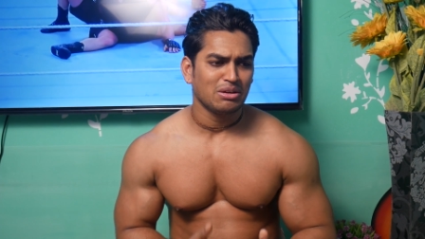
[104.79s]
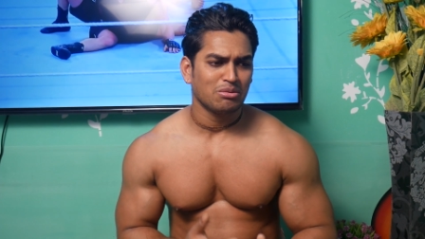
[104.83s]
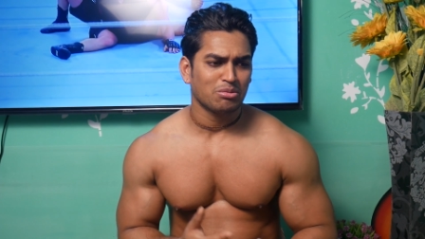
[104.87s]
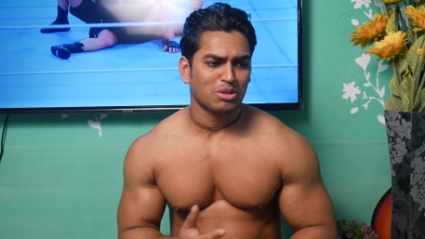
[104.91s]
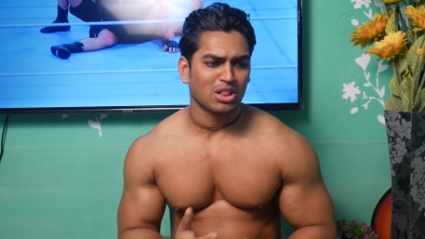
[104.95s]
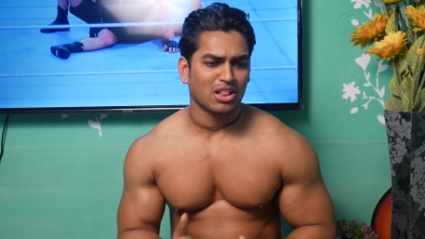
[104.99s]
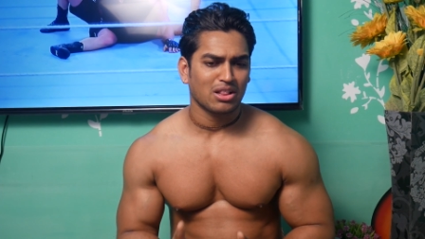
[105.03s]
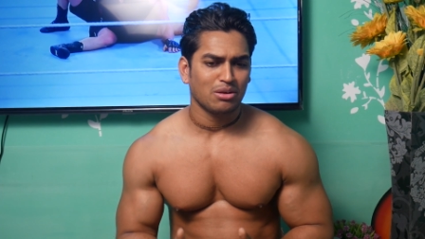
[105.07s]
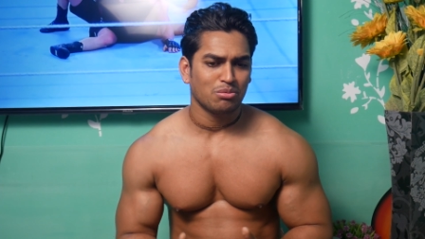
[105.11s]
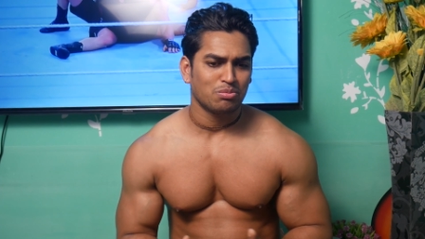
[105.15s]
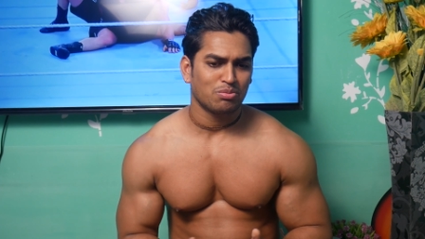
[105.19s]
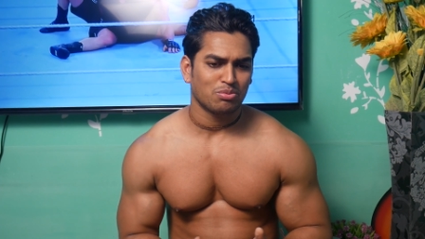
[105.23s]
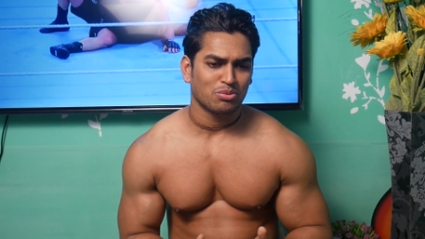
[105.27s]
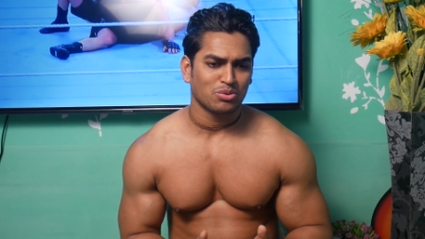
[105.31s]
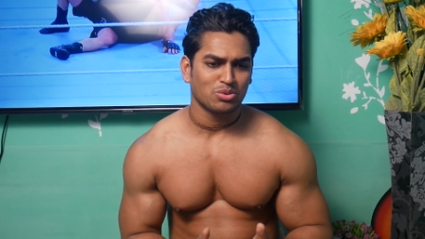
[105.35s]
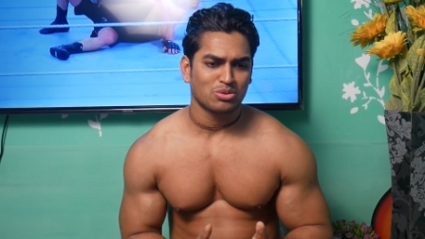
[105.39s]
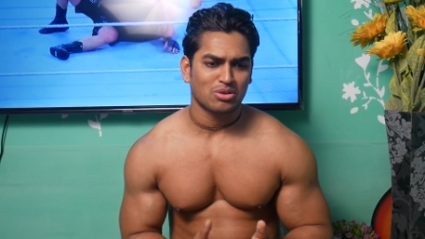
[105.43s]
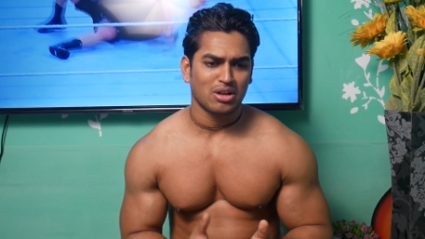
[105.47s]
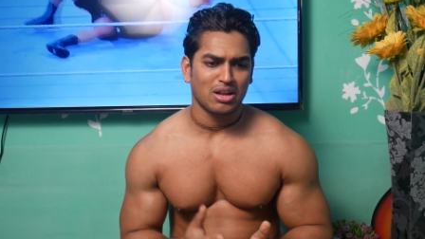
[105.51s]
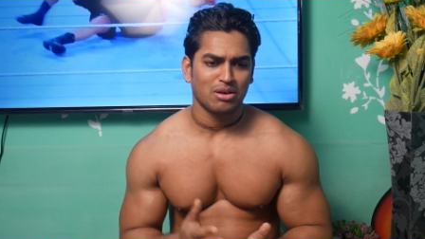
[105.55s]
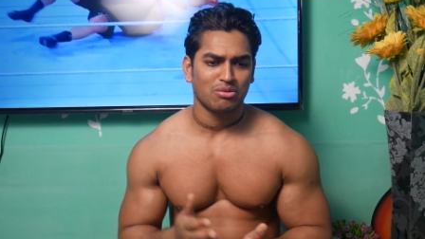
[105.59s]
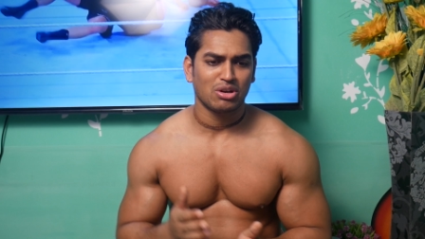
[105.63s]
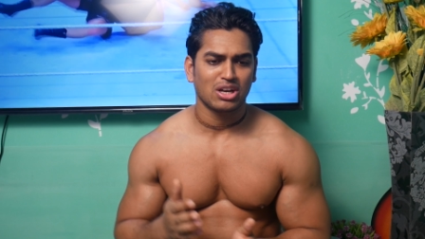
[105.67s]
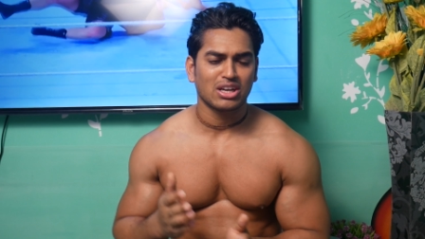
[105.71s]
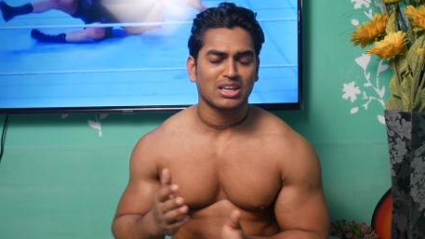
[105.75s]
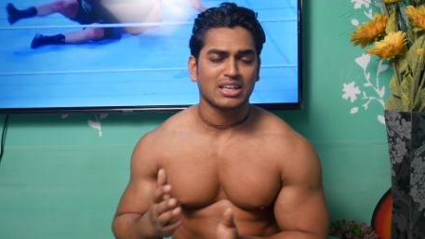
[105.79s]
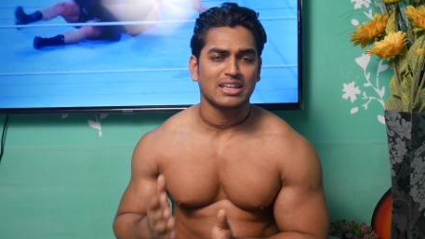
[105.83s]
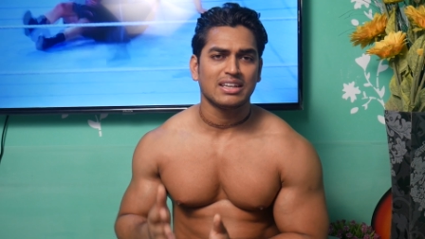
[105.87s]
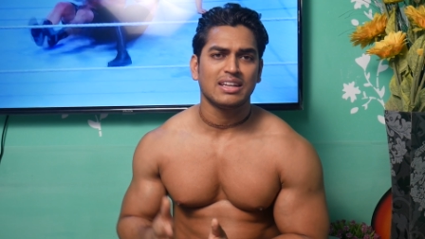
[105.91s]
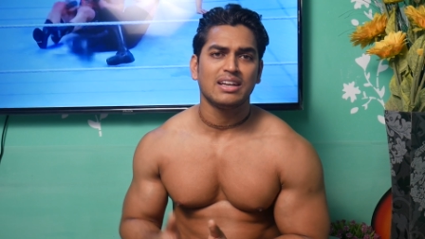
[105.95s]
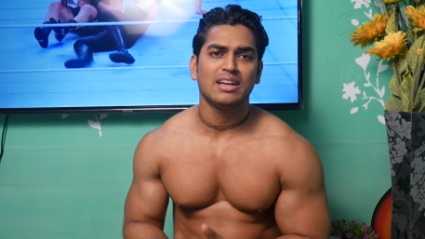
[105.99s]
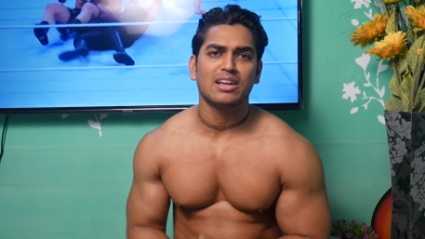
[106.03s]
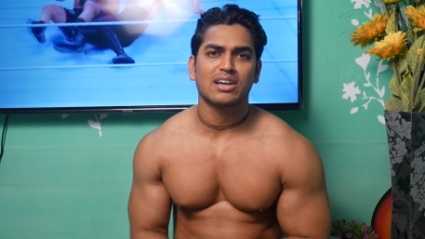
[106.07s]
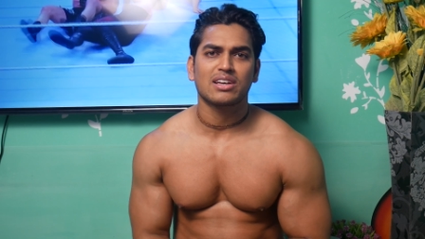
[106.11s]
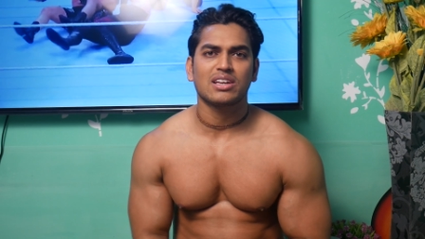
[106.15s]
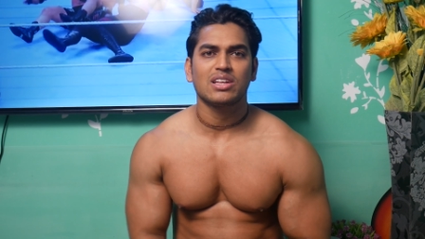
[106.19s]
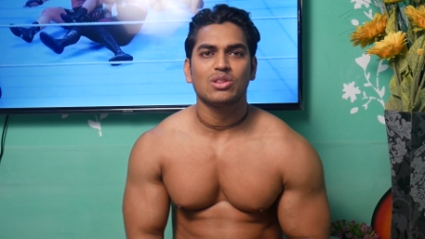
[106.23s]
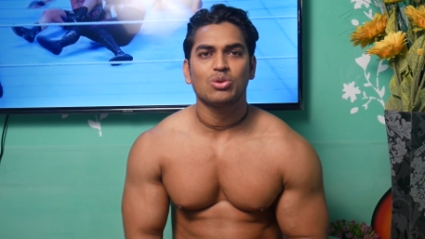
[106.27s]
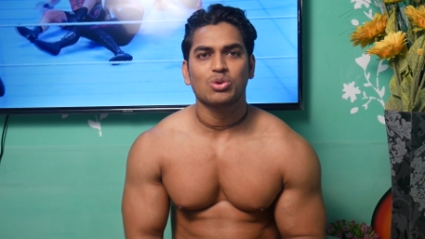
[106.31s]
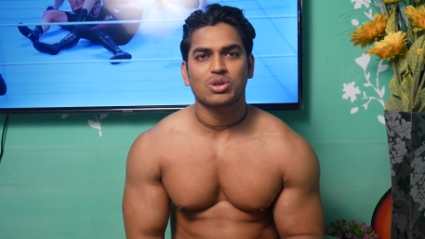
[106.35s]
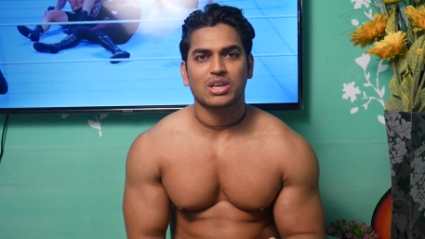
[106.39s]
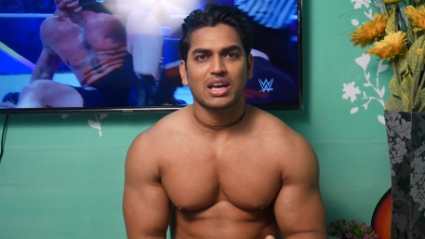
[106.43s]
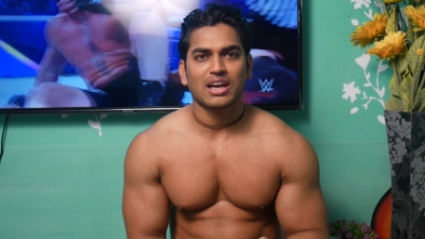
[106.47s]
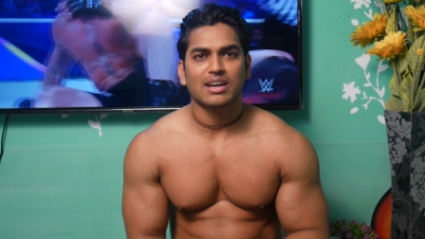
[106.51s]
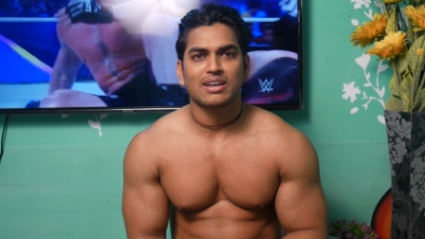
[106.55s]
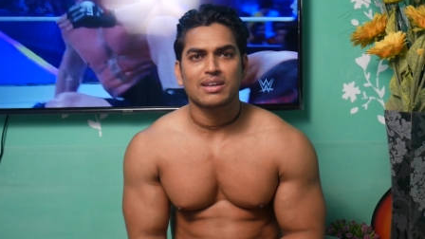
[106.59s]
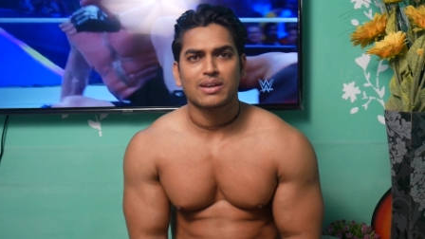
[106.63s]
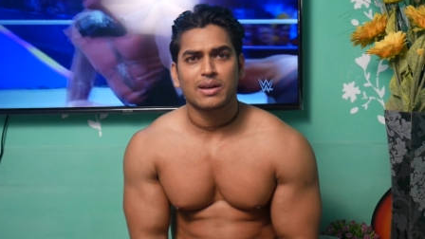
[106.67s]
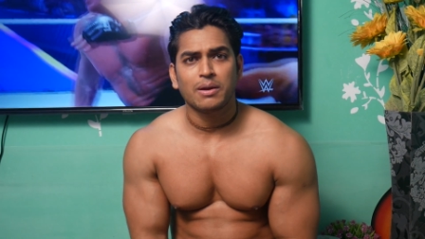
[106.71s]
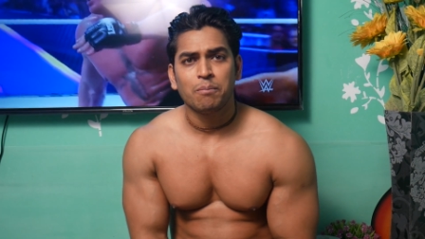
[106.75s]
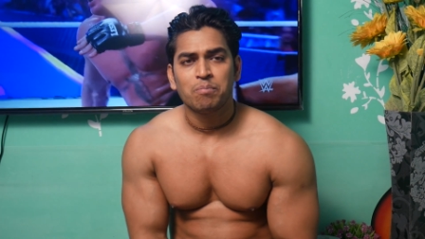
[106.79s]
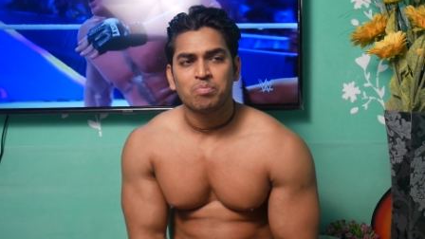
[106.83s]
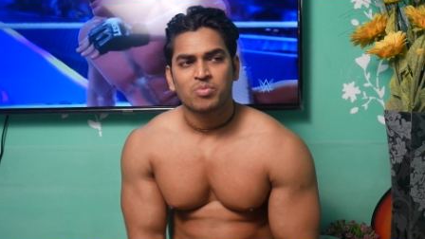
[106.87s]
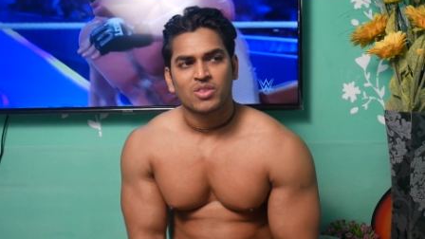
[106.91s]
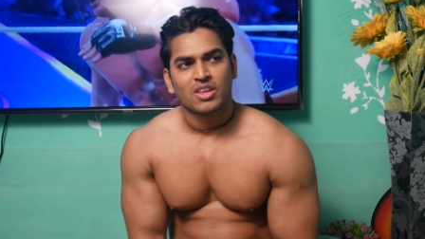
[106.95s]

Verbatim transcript: मतलब उस लेवल की नहीं लग रही तो क्या करें